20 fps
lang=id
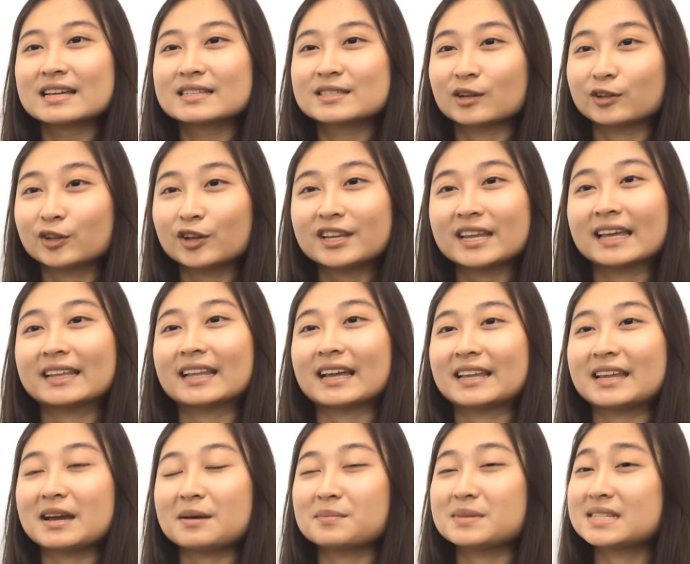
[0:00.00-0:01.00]
Contoh
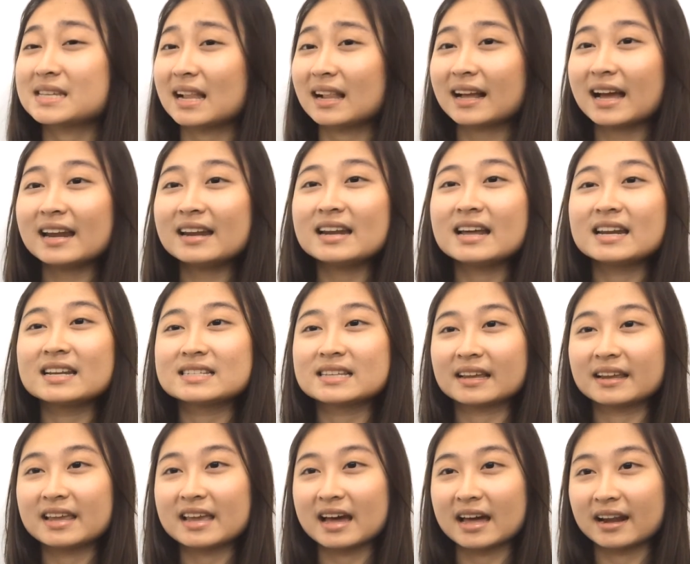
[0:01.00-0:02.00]
nyatanya, misalkan dari
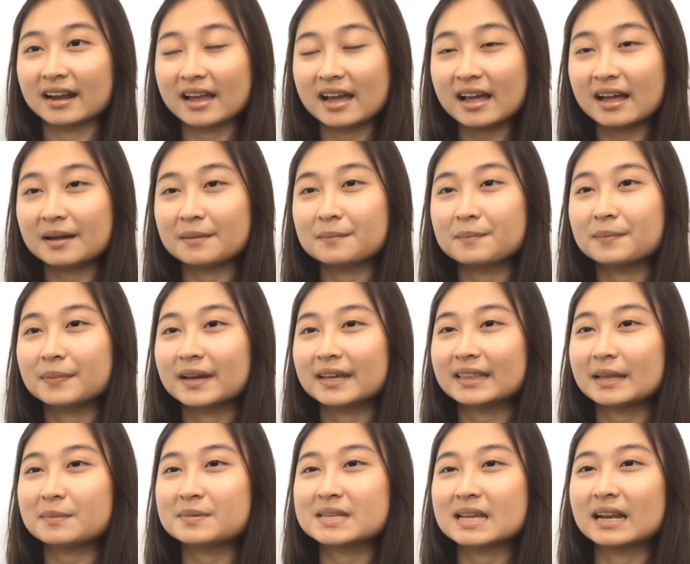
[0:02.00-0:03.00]
segi harga,
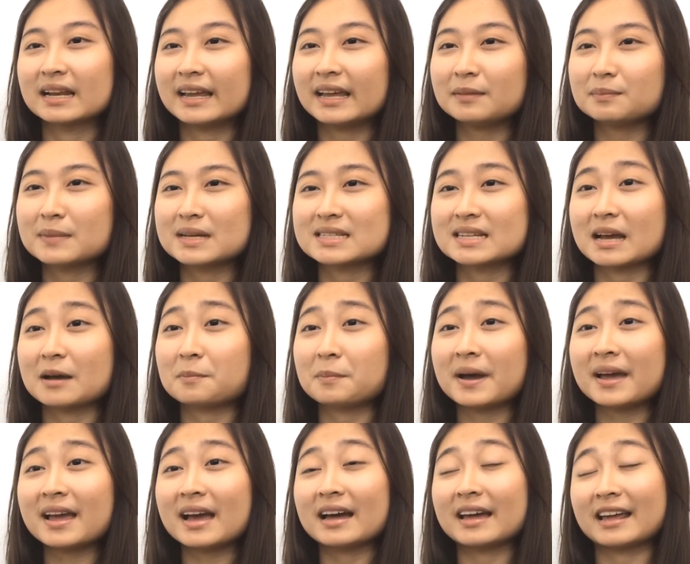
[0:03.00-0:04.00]
kita bisa lihat
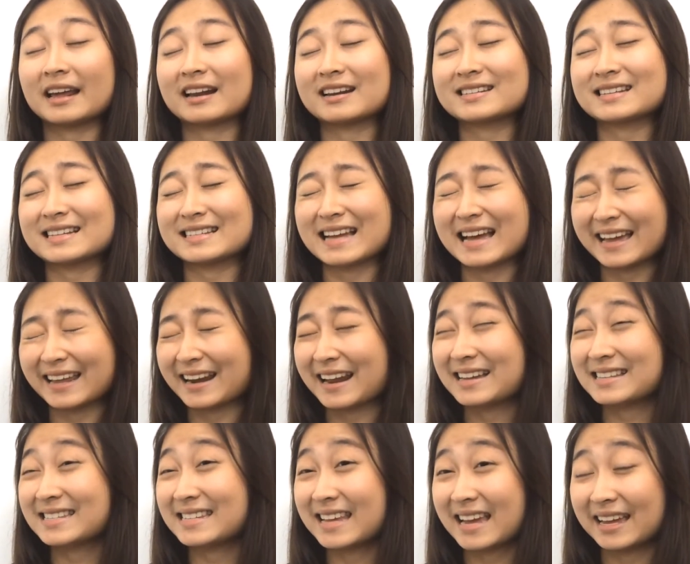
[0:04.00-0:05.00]
maskapai Air,
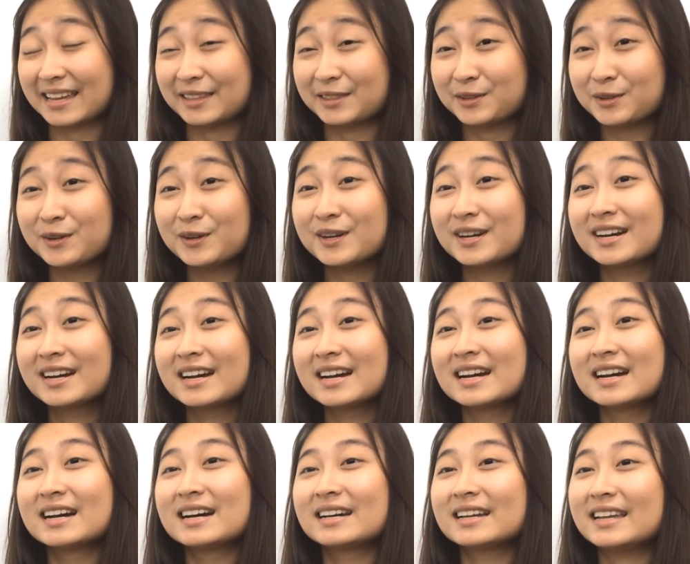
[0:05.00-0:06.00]
Asia itu
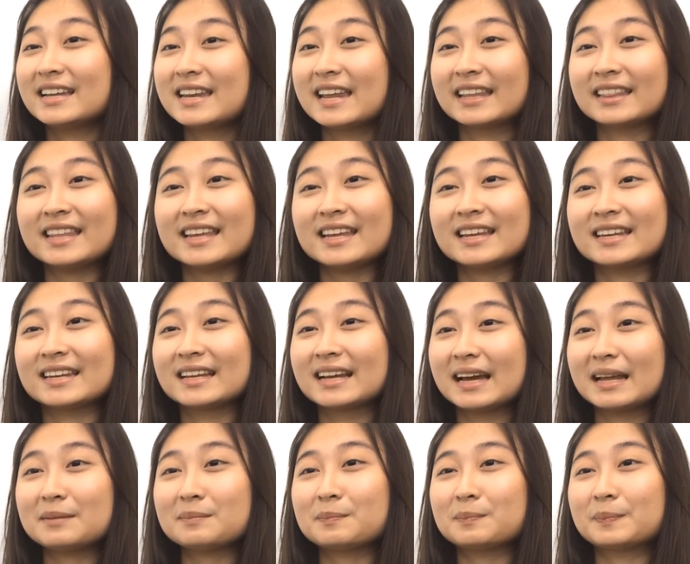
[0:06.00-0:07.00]
identik
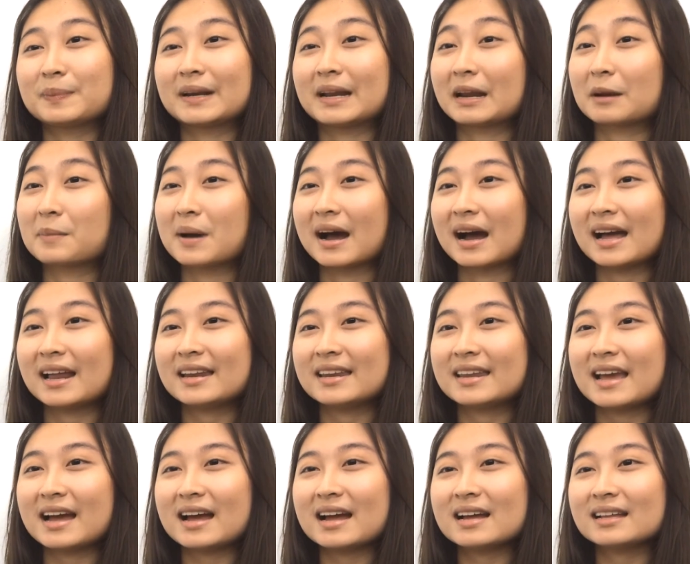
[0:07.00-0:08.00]
dengan penerbangan
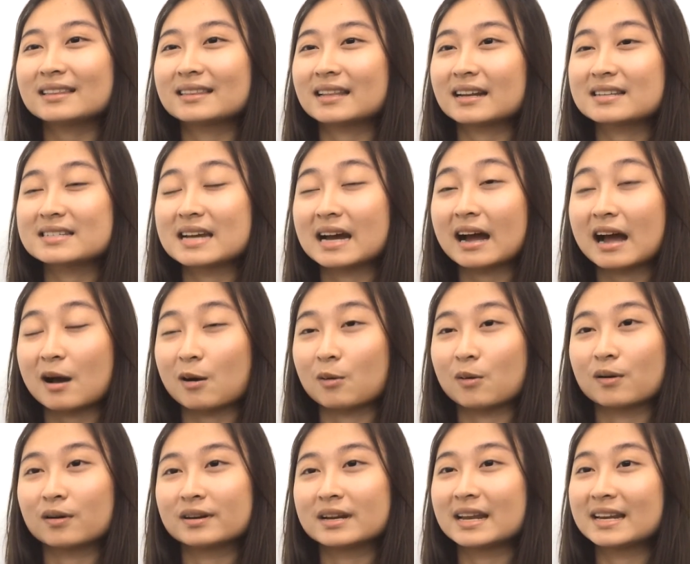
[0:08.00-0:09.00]
yang terjangkau
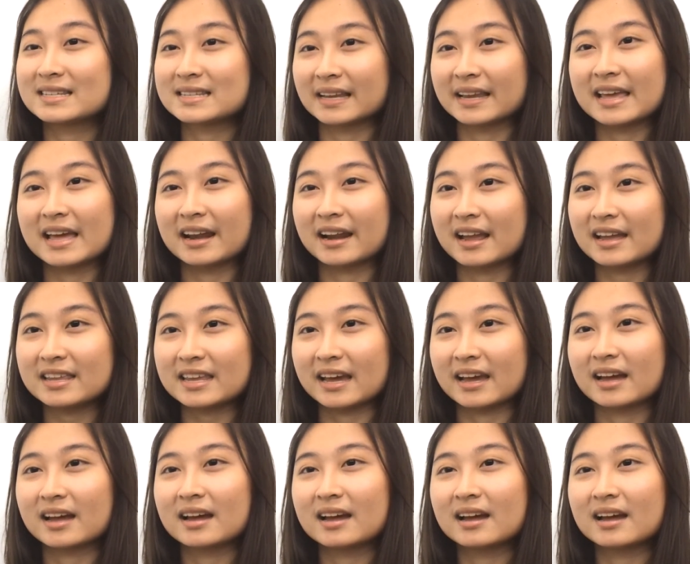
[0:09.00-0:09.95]
dari segi harganya.